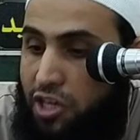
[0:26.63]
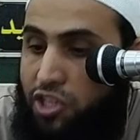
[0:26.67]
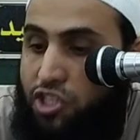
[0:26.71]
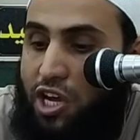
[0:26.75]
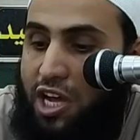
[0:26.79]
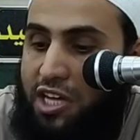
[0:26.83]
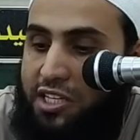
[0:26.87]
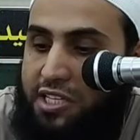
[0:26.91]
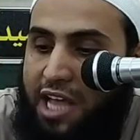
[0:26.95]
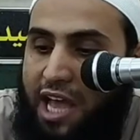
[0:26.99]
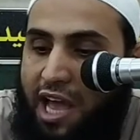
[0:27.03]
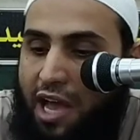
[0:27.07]

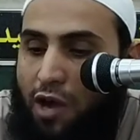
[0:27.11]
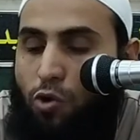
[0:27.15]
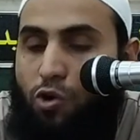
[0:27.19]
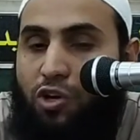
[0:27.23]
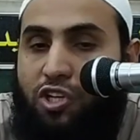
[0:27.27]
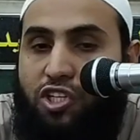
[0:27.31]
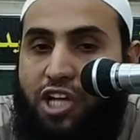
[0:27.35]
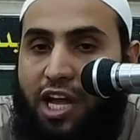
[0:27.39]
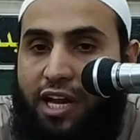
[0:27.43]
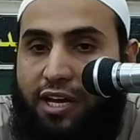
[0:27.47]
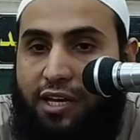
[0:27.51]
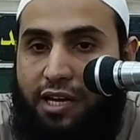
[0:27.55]
جزاه
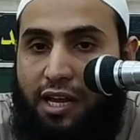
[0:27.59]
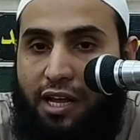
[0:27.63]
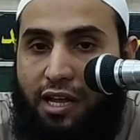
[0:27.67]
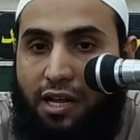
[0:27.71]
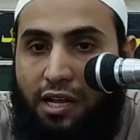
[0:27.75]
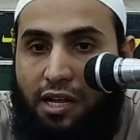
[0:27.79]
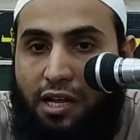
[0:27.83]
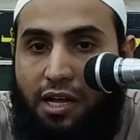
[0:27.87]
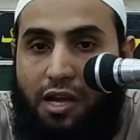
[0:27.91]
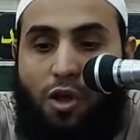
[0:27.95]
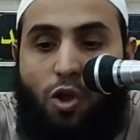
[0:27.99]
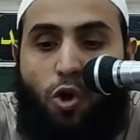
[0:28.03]
الجنة
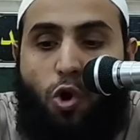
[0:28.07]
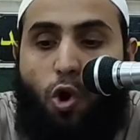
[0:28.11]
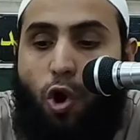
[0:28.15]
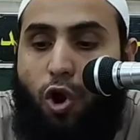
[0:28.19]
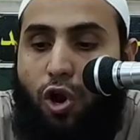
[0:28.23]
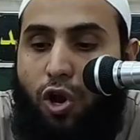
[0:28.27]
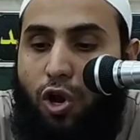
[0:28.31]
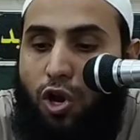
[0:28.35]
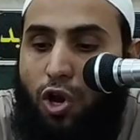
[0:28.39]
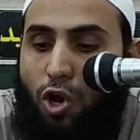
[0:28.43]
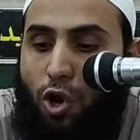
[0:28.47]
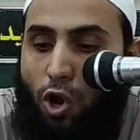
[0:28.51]

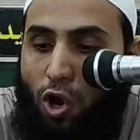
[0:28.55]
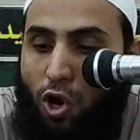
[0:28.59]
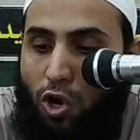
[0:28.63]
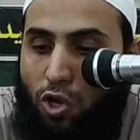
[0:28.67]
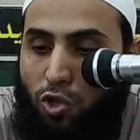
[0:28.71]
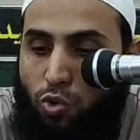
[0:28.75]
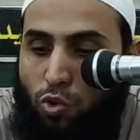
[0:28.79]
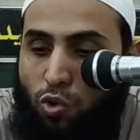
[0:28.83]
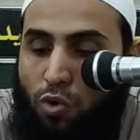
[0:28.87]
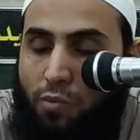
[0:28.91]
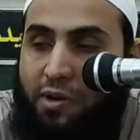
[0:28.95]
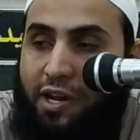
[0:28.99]
كل
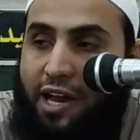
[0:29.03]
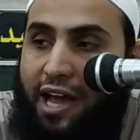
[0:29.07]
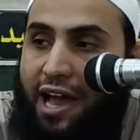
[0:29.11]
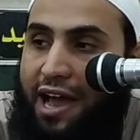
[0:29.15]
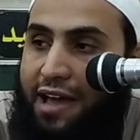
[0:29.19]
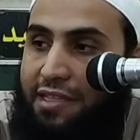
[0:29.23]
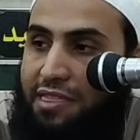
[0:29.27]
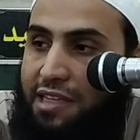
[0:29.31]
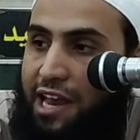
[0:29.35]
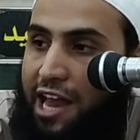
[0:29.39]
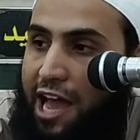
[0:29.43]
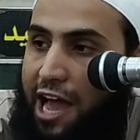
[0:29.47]
عضو من
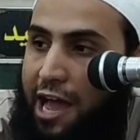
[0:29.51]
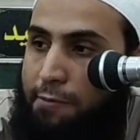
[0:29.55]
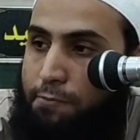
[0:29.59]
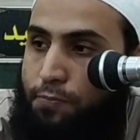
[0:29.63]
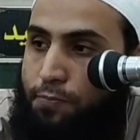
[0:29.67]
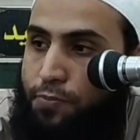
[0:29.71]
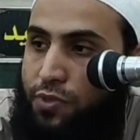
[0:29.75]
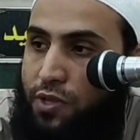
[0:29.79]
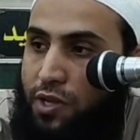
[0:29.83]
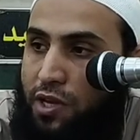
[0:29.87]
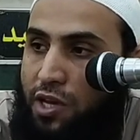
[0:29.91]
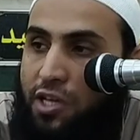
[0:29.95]
هذا
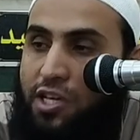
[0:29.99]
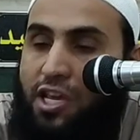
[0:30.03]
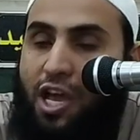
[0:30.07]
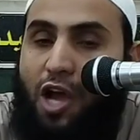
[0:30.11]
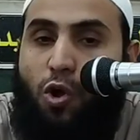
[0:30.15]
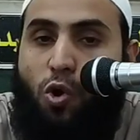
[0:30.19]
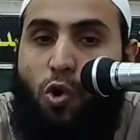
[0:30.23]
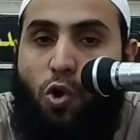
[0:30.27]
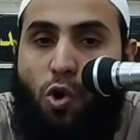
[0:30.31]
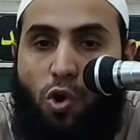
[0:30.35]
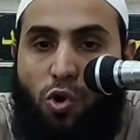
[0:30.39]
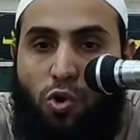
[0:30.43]
العبد
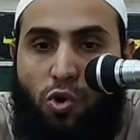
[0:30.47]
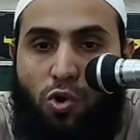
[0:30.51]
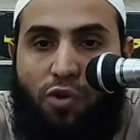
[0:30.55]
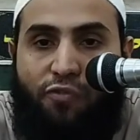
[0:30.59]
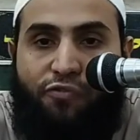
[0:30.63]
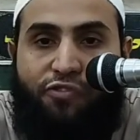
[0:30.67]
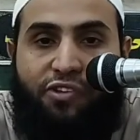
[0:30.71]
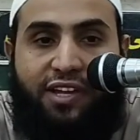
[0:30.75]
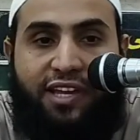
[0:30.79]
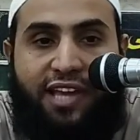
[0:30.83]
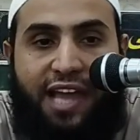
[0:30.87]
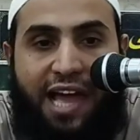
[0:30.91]

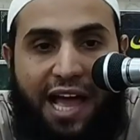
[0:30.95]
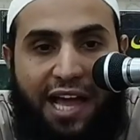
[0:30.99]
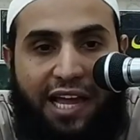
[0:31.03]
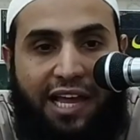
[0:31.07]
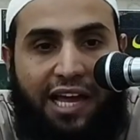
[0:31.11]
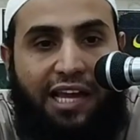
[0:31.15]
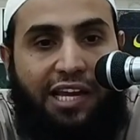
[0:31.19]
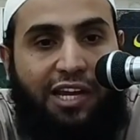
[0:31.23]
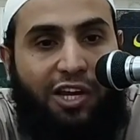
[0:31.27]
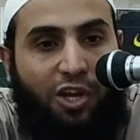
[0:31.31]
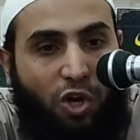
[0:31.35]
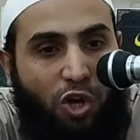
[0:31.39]
يكون
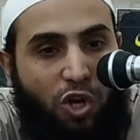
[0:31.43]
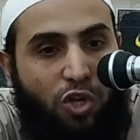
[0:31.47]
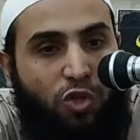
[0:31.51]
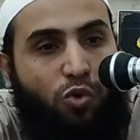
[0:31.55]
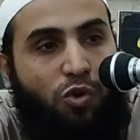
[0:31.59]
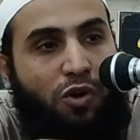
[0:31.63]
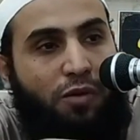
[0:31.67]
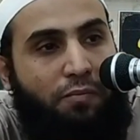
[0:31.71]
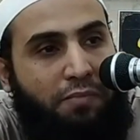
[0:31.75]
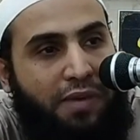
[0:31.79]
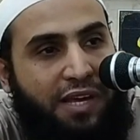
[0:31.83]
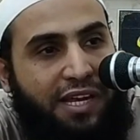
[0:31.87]
فكاكا
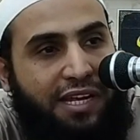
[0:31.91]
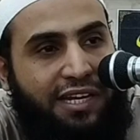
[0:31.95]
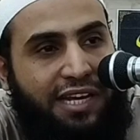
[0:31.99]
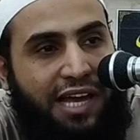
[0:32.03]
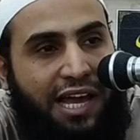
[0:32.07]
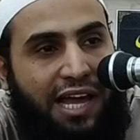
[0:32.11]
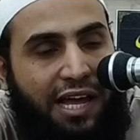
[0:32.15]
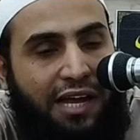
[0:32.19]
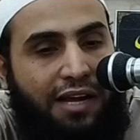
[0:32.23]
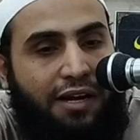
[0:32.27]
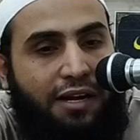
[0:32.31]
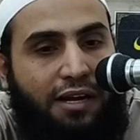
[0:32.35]
لعضو
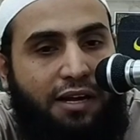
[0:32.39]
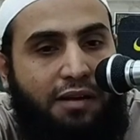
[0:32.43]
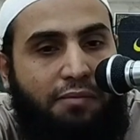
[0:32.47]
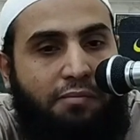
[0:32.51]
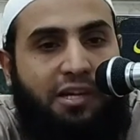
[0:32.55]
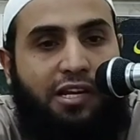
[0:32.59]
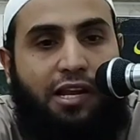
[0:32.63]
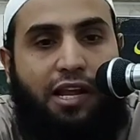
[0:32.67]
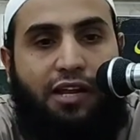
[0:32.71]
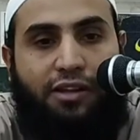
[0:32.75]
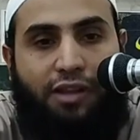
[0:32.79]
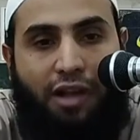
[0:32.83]
منك
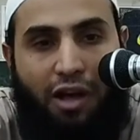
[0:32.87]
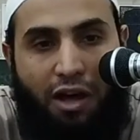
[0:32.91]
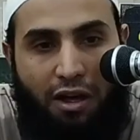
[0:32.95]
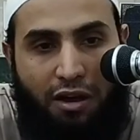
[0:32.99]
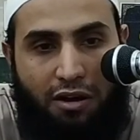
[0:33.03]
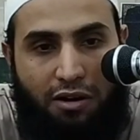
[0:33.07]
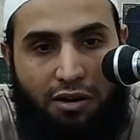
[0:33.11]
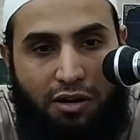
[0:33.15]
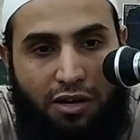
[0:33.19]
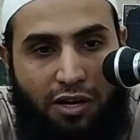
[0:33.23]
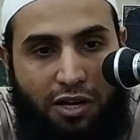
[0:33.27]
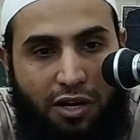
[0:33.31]
من
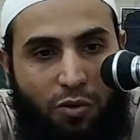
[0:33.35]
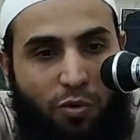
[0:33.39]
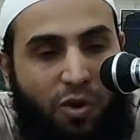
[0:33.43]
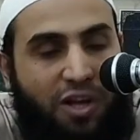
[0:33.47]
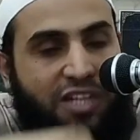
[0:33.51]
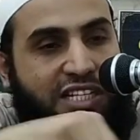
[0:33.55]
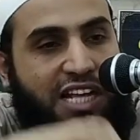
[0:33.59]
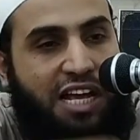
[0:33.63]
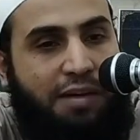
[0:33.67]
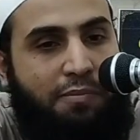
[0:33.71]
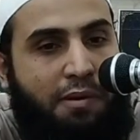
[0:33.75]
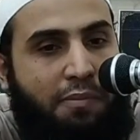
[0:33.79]
النار
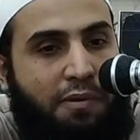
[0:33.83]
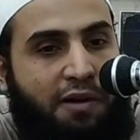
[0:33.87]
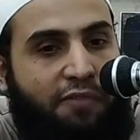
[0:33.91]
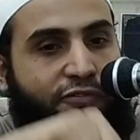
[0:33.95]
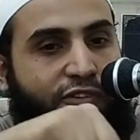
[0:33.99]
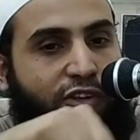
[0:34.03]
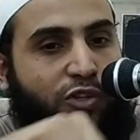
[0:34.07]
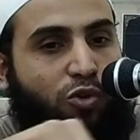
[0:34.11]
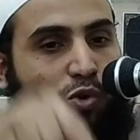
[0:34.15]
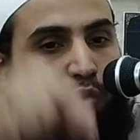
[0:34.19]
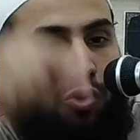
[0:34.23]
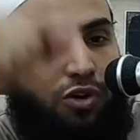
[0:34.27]
وسببا
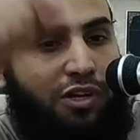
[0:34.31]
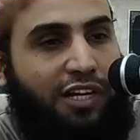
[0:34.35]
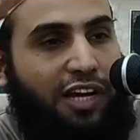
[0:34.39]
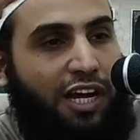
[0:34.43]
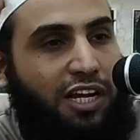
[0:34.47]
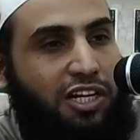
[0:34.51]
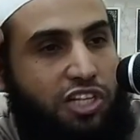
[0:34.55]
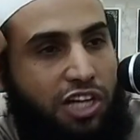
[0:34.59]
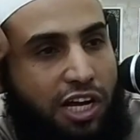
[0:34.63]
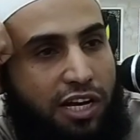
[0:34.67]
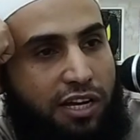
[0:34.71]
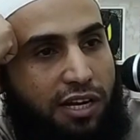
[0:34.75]
في دخولك
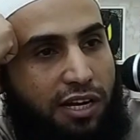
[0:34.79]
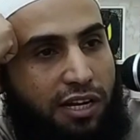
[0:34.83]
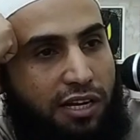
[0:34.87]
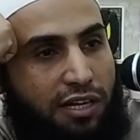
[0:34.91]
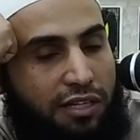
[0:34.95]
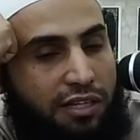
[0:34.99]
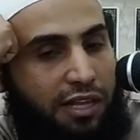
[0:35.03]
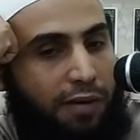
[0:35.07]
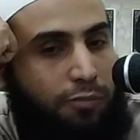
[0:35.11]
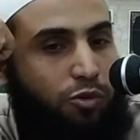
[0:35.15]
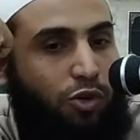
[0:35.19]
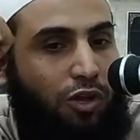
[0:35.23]
الجنة
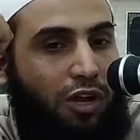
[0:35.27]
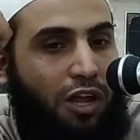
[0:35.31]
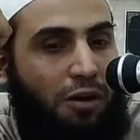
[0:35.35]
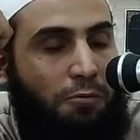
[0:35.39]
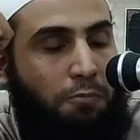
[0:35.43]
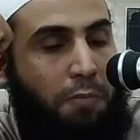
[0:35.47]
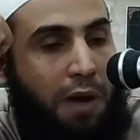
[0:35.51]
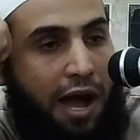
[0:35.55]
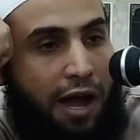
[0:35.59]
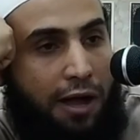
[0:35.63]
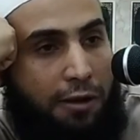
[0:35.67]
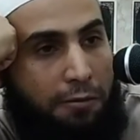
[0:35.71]
طب دول
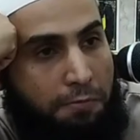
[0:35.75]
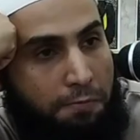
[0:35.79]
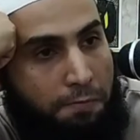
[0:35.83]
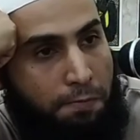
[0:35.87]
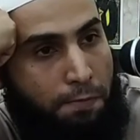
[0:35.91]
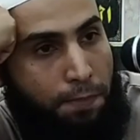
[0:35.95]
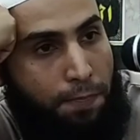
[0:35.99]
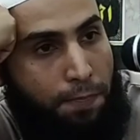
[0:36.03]
أربعة